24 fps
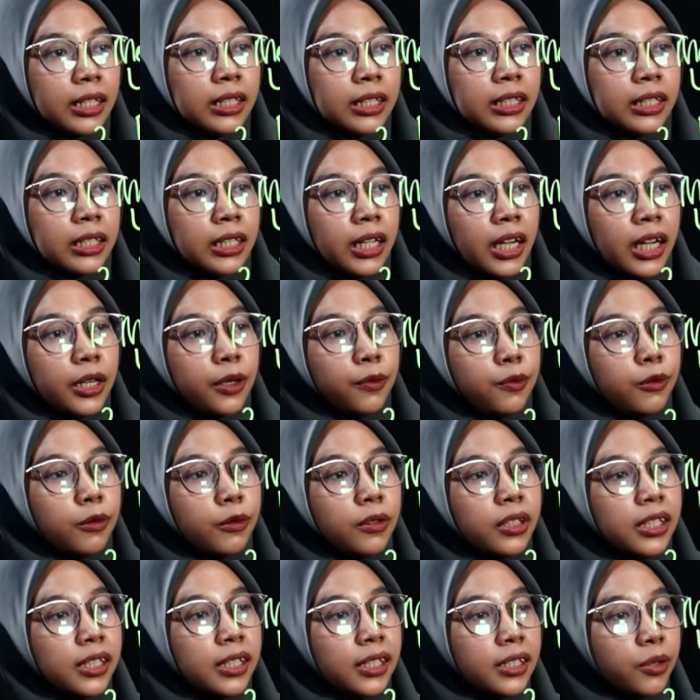Di sini ada
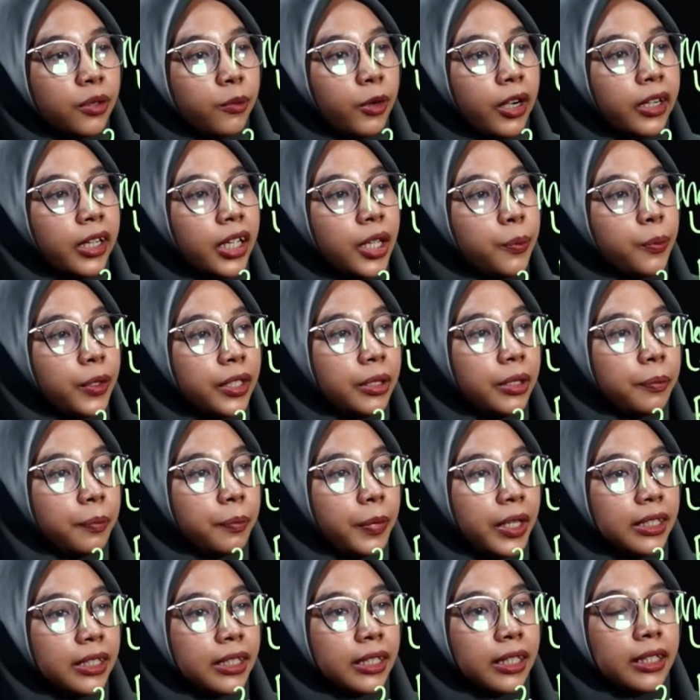fungsinya sebagai
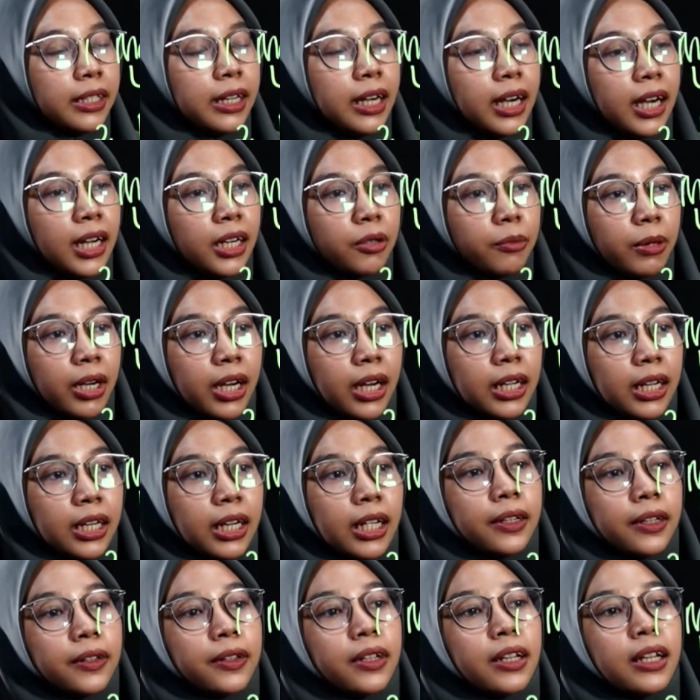penyimpan cadangan
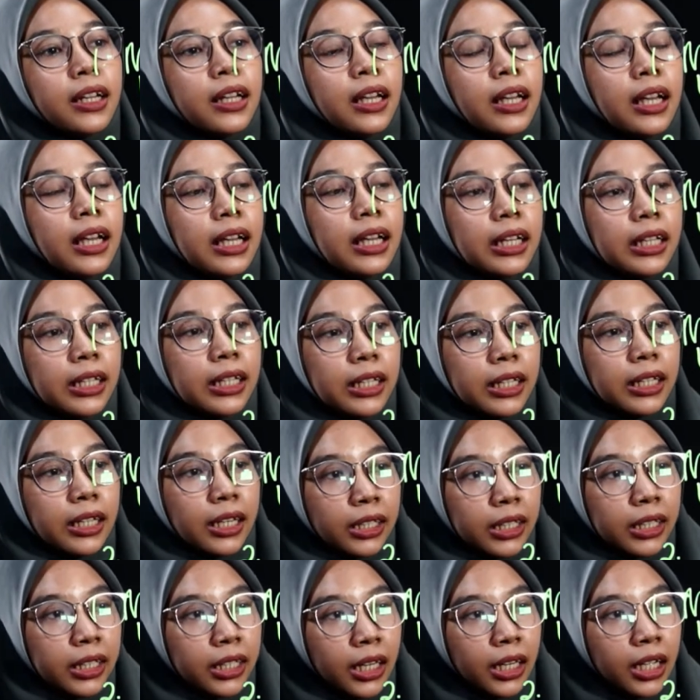makanan
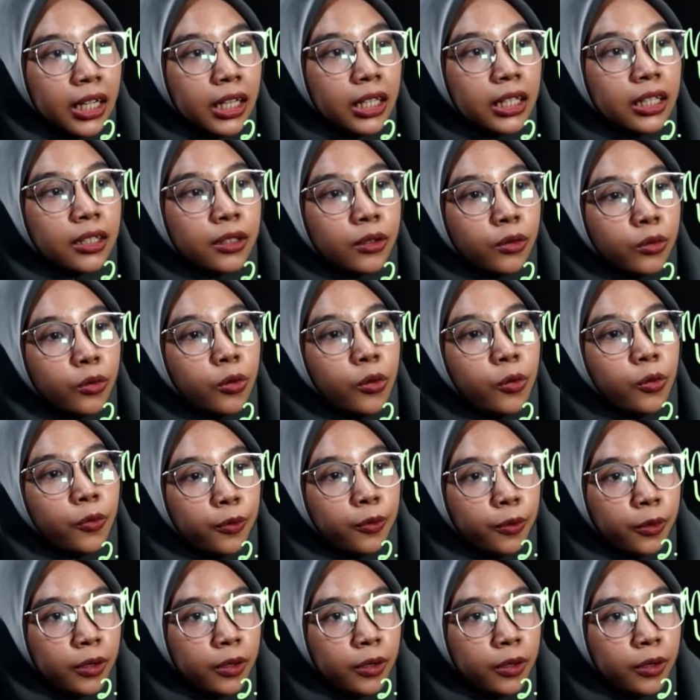kira-kira itu